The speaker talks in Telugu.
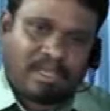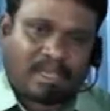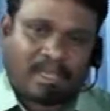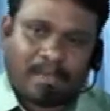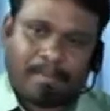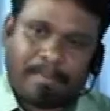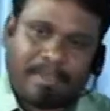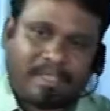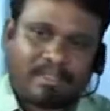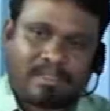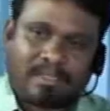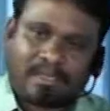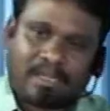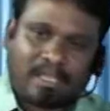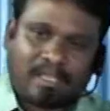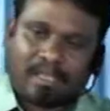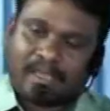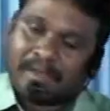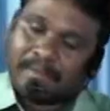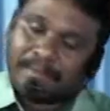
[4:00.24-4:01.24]
ఇక మీదట
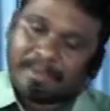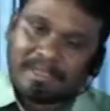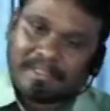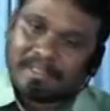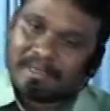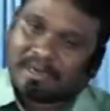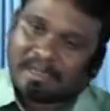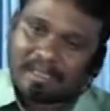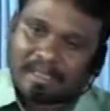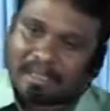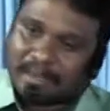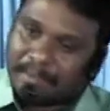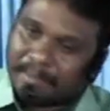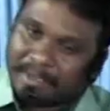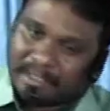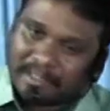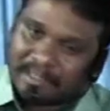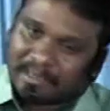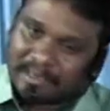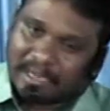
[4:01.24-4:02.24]
ఇక మీదట ఇక
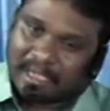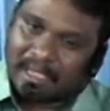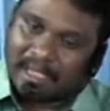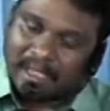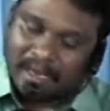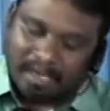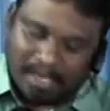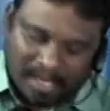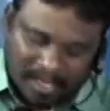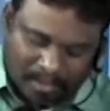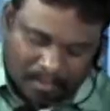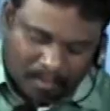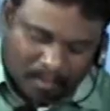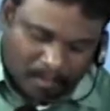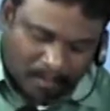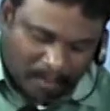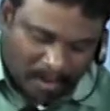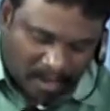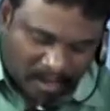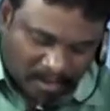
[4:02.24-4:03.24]
మీదట నీ
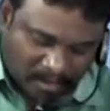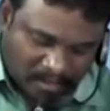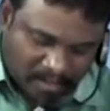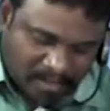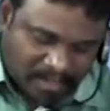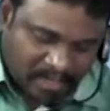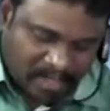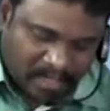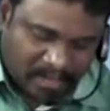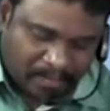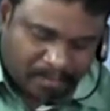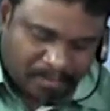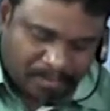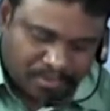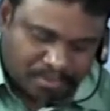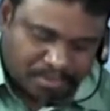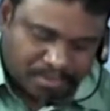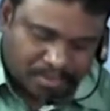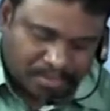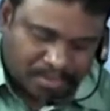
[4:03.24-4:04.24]
కుమారుణ్ణి
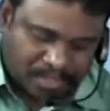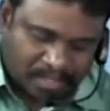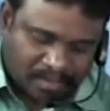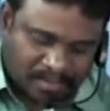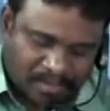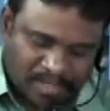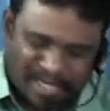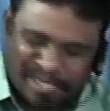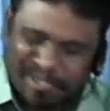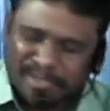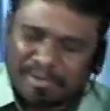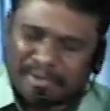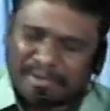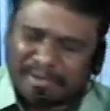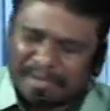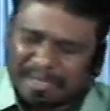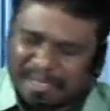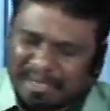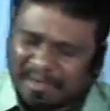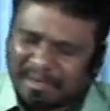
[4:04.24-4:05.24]
అనిపించుకున్నటకు నేను
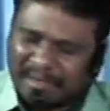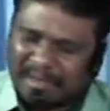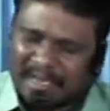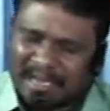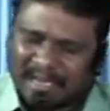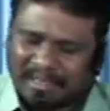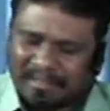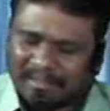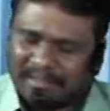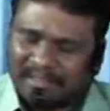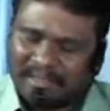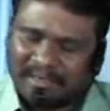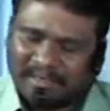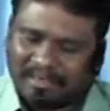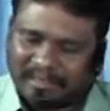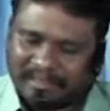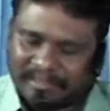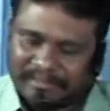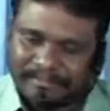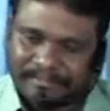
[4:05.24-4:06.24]
యోగ్యను కాదు
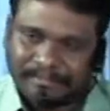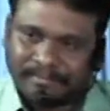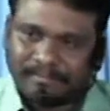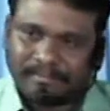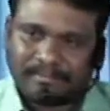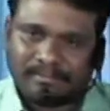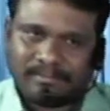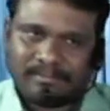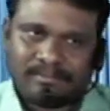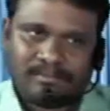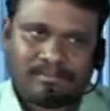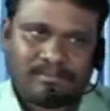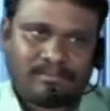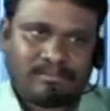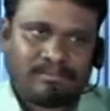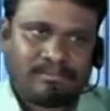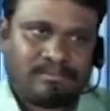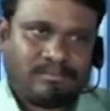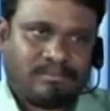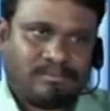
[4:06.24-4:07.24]
తండ్రి
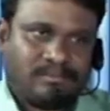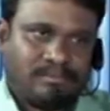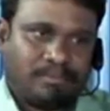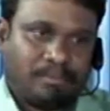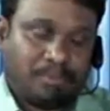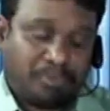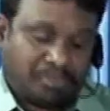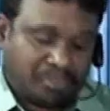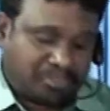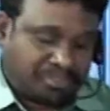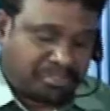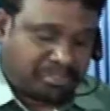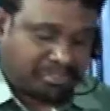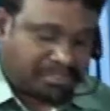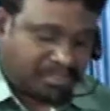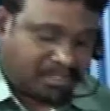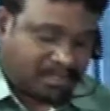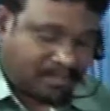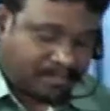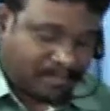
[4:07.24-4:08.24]
బుద్ధి
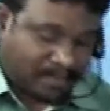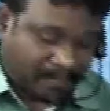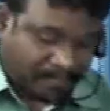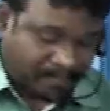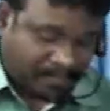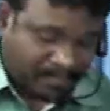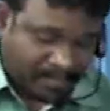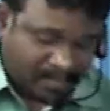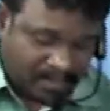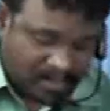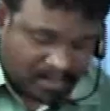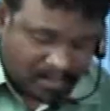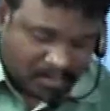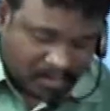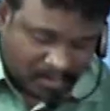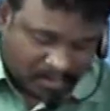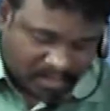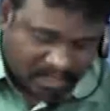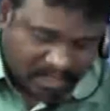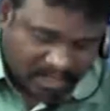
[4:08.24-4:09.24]
వచ్చింది
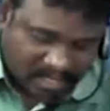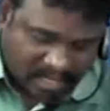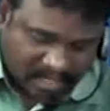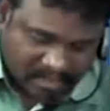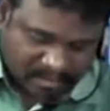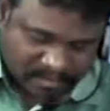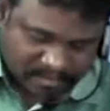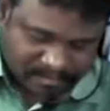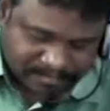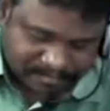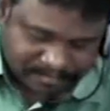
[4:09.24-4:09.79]
యోగ్యుని కాదు